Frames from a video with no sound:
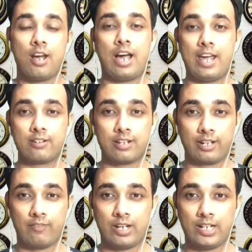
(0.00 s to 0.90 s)
हायर
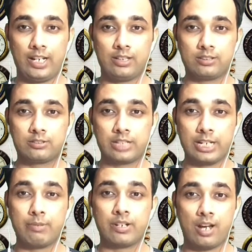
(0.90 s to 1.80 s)
करने वाला है
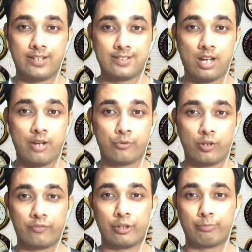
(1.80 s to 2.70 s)
करीबन हज़ार
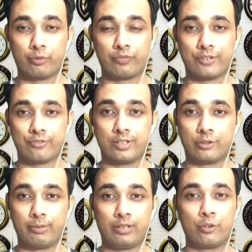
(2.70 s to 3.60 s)
सॉफ्टवेयर
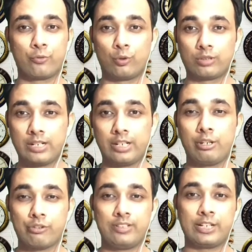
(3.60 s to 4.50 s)
प्रोफेशनल्स बिकॉज वो
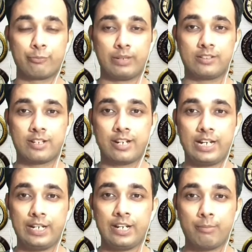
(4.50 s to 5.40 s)
कंटिन्यूसली एक्सपेंड कर रहा
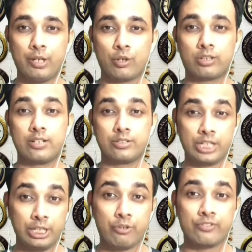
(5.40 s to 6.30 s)
है इंडिया में और
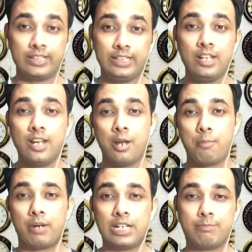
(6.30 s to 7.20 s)
कंटिन्यूसली
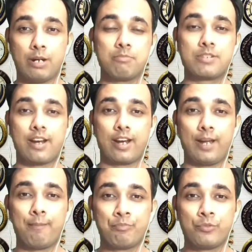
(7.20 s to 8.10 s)
मनी पम्प कर रहा
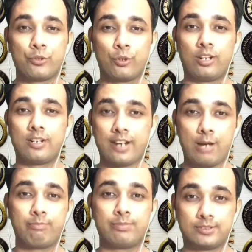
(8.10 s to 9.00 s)
है तो अगर आप